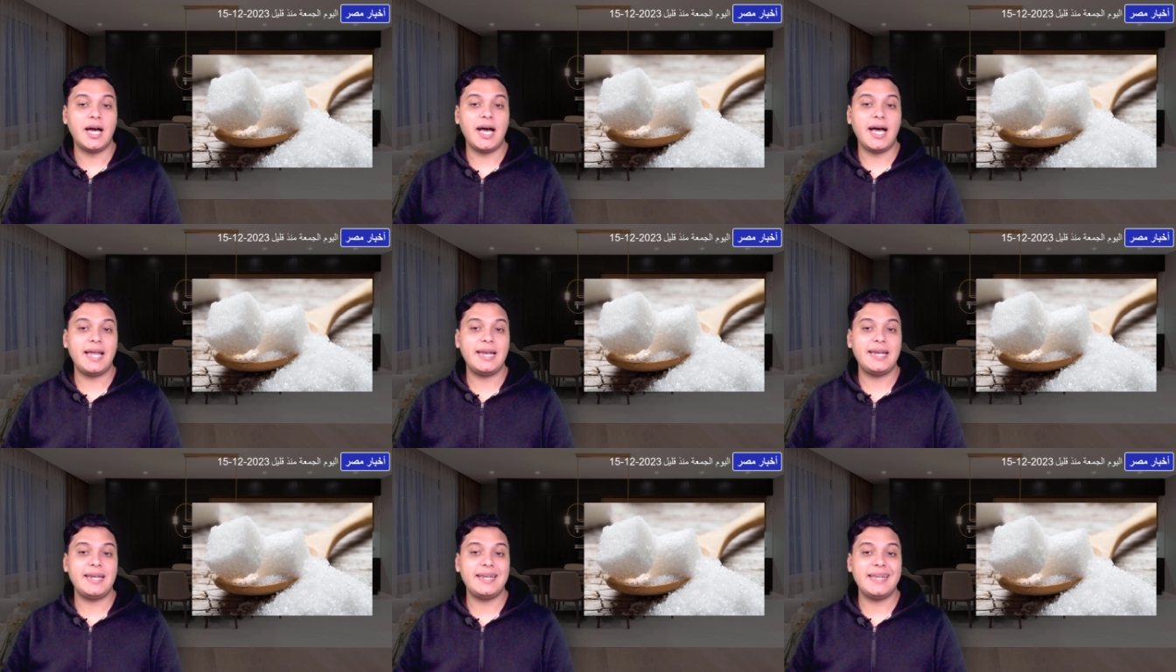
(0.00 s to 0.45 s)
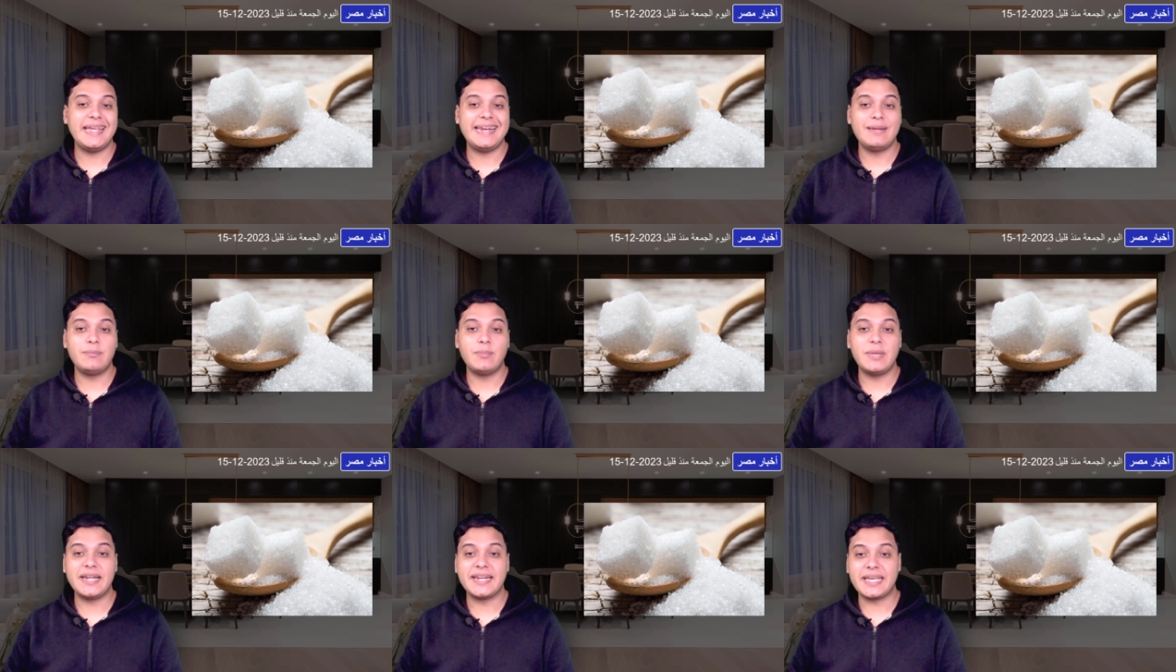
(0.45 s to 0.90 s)

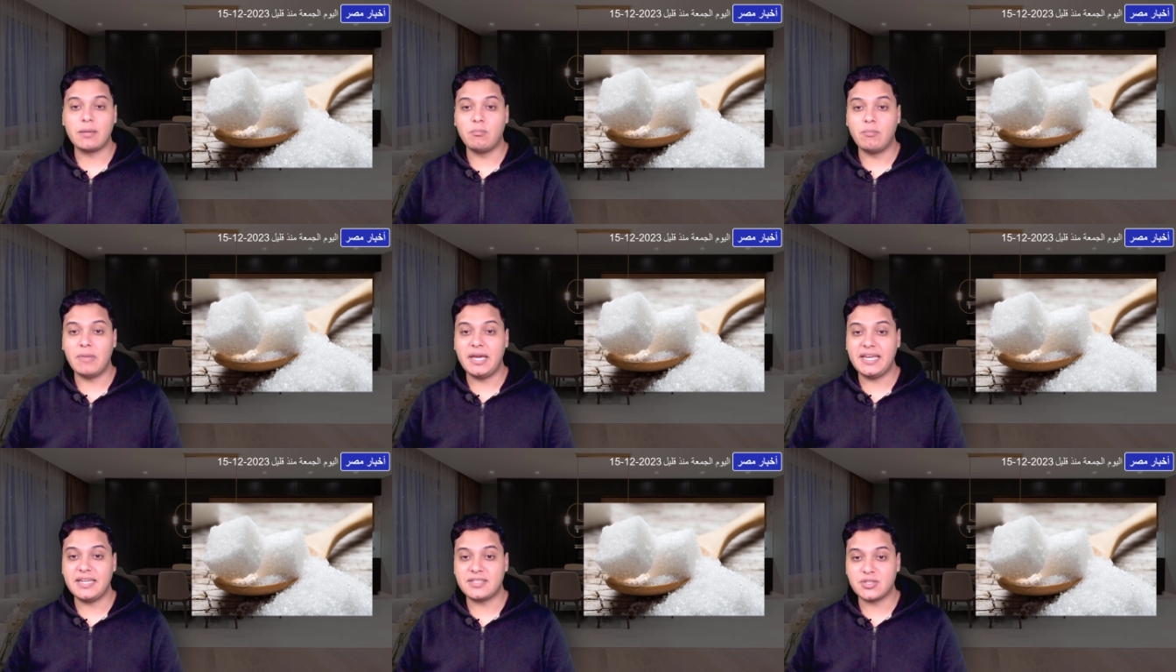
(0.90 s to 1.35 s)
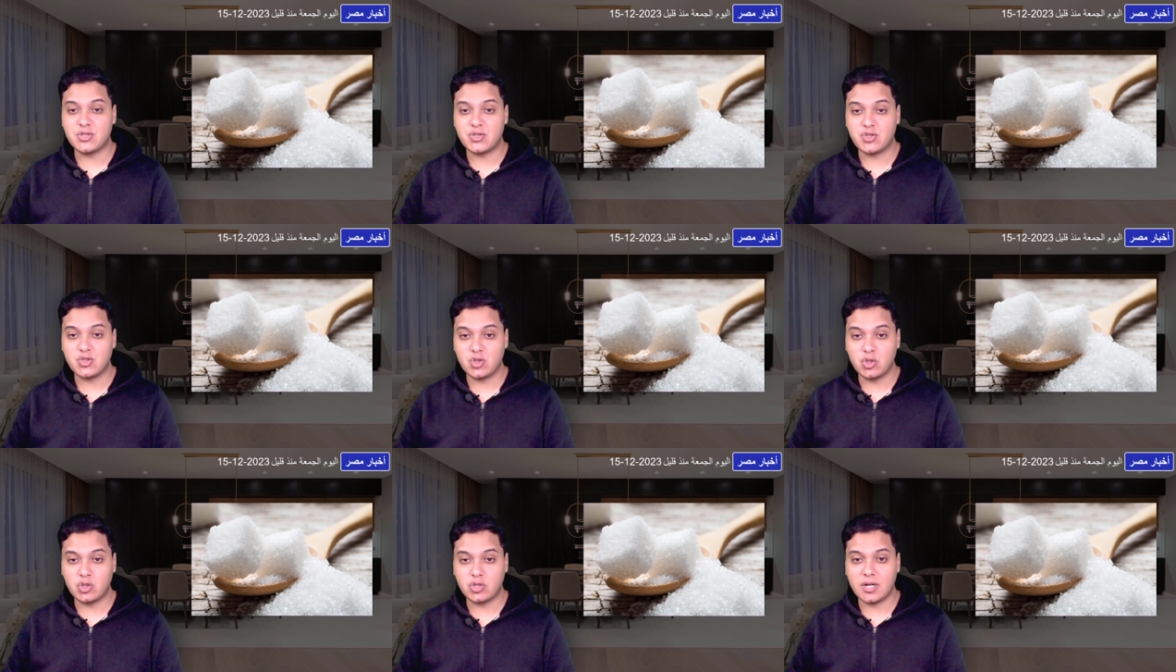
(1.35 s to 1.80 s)
قلل من كمية
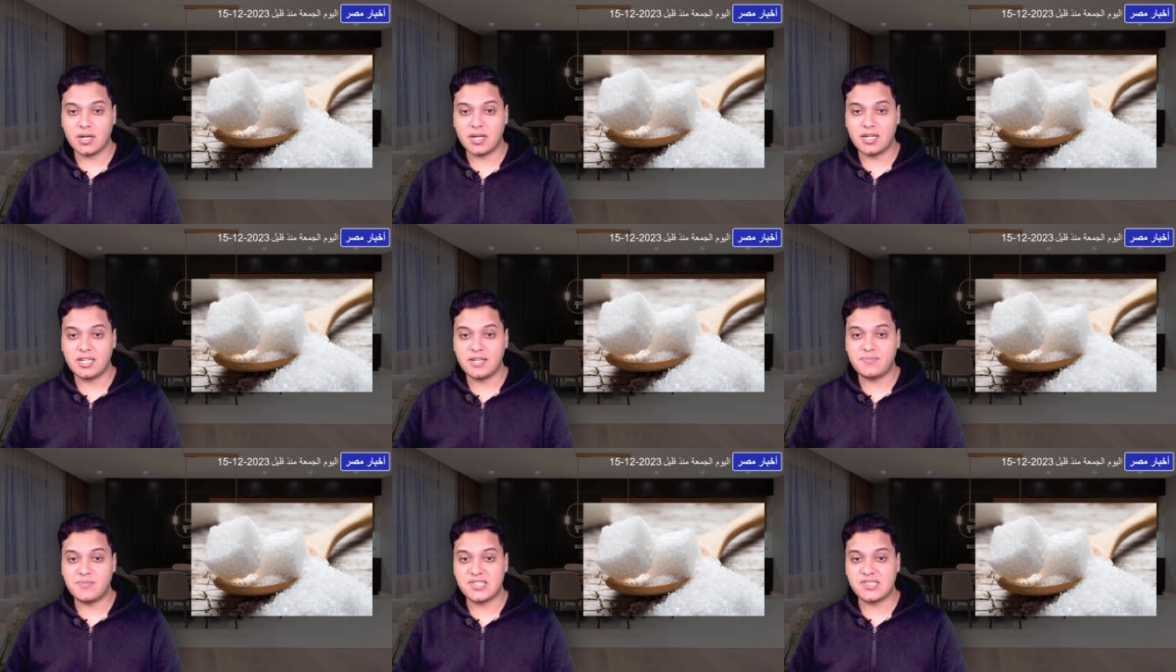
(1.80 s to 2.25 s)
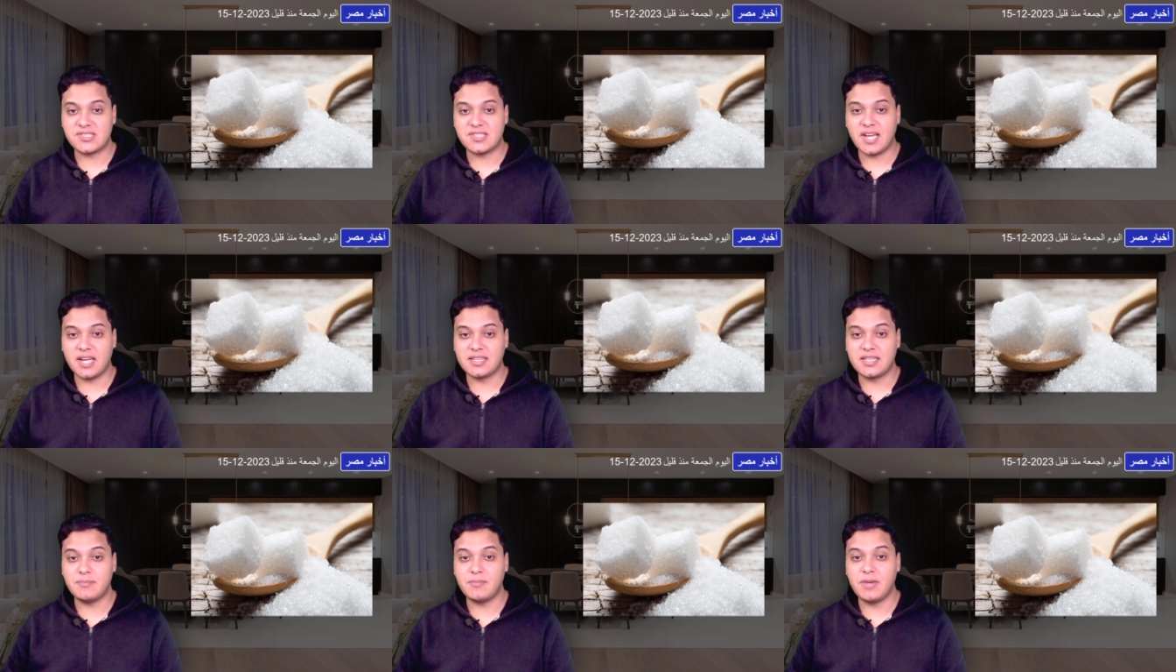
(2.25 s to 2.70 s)
السكر اللي
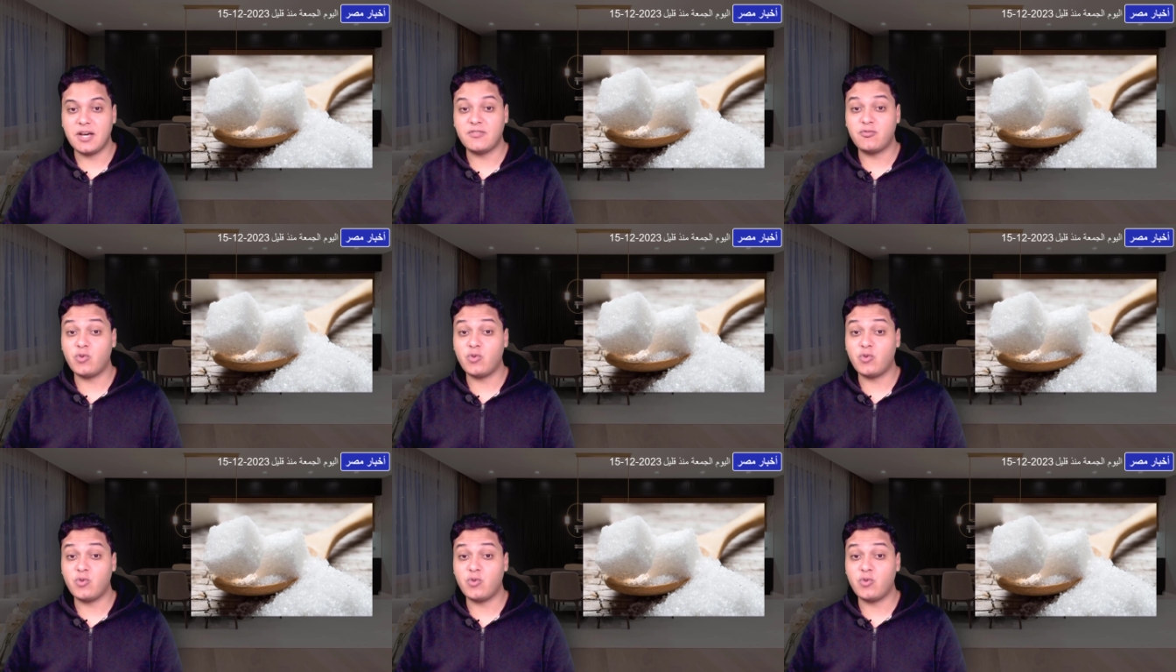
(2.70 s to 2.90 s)
بتستخدمها